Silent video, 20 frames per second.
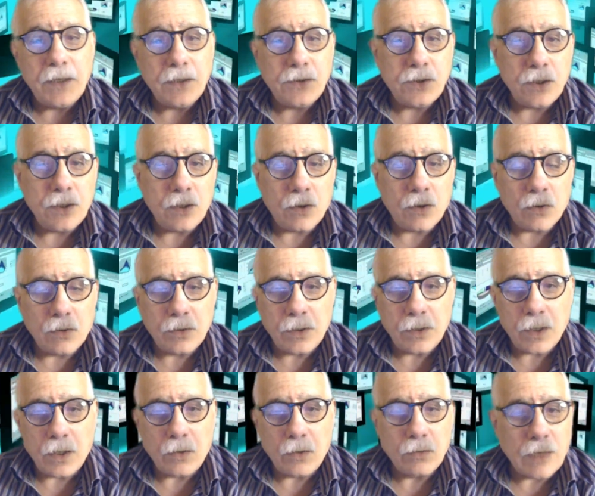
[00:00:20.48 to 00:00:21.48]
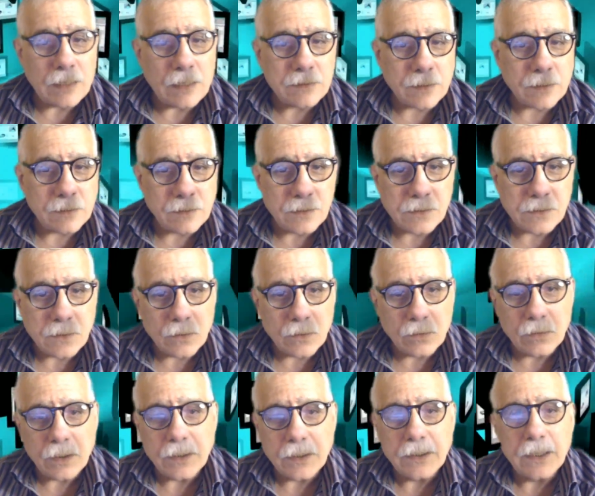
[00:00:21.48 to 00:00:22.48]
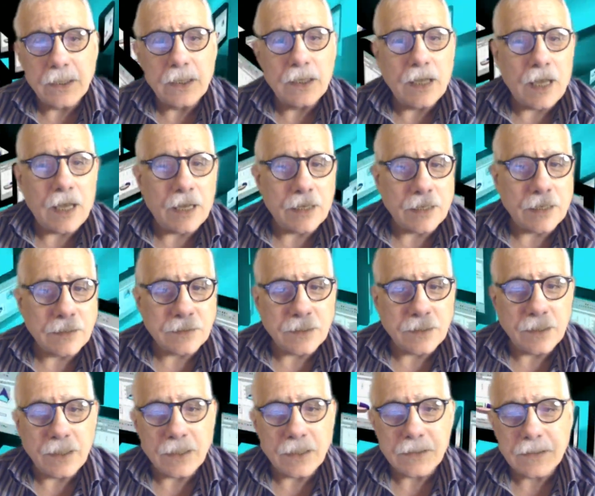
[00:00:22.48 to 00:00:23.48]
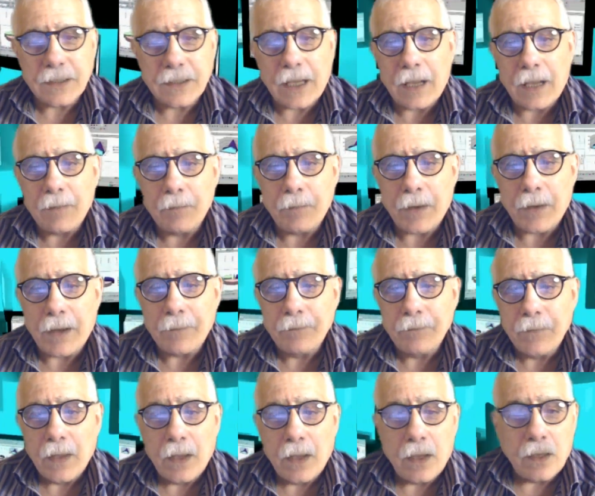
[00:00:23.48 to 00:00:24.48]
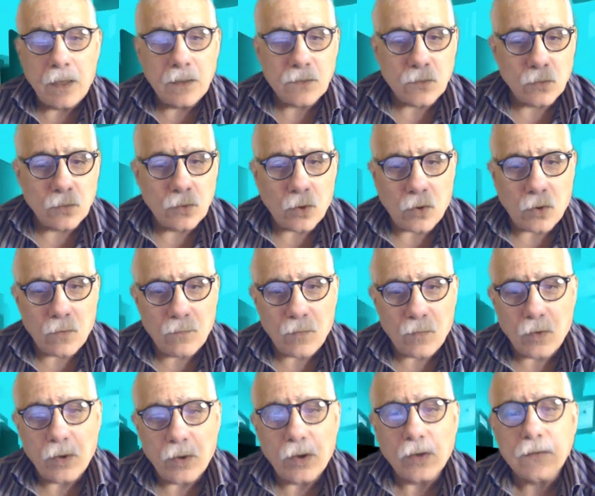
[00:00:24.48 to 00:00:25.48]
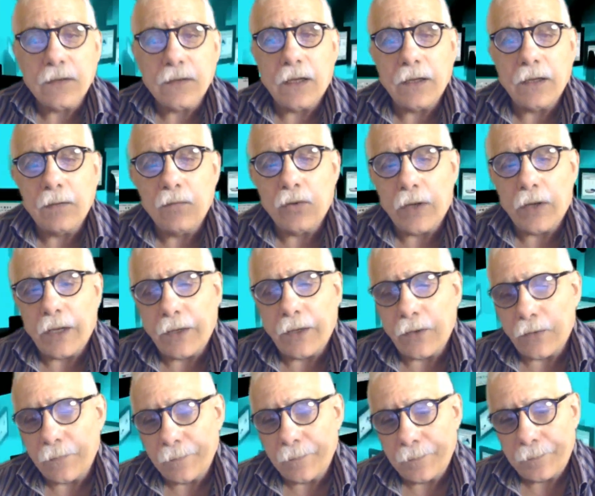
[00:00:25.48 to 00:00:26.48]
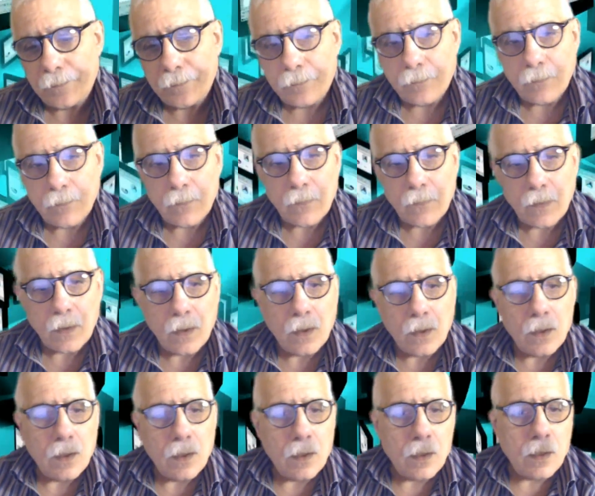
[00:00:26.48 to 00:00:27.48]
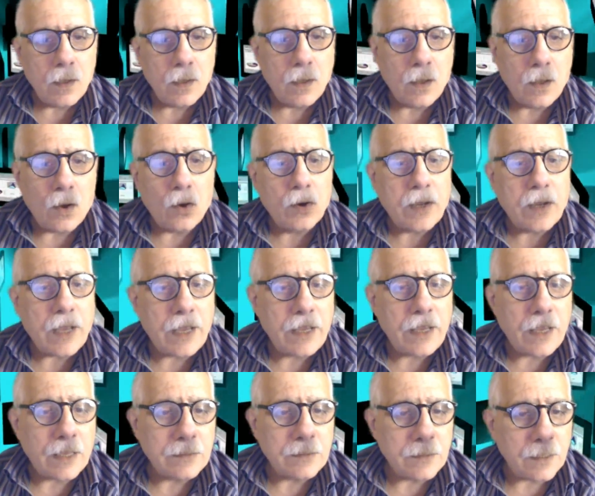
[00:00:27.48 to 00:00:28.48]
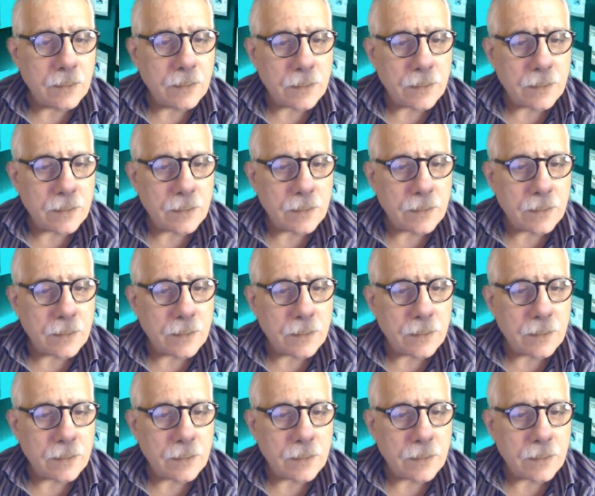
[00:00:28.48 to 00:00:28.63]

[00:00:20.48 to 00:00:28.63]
amici con un'altra edizione della rassegna stampa, in studio con voi Rosario Moreno. Ok, a